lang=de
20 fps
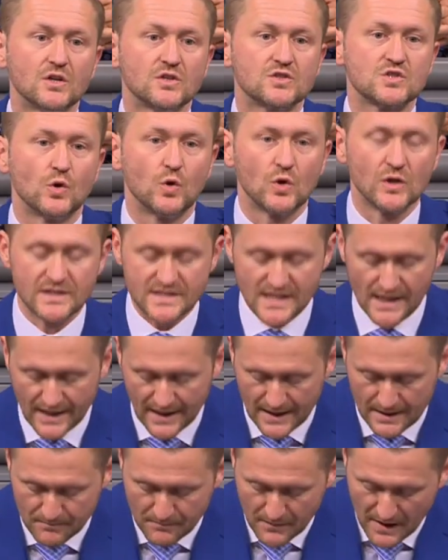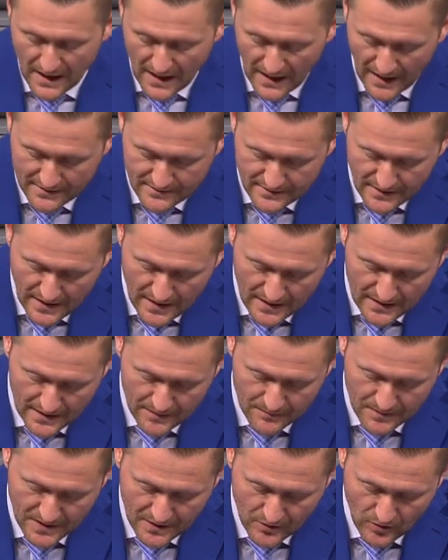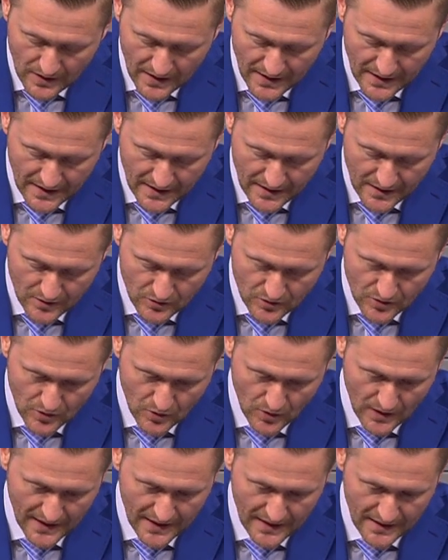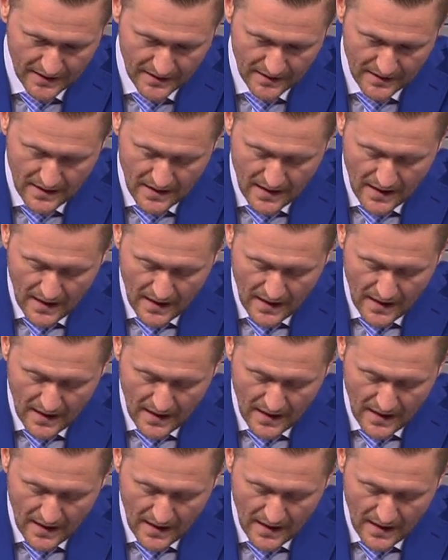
zu unserem Antrag, liebe Kolleginnen und Kollegen,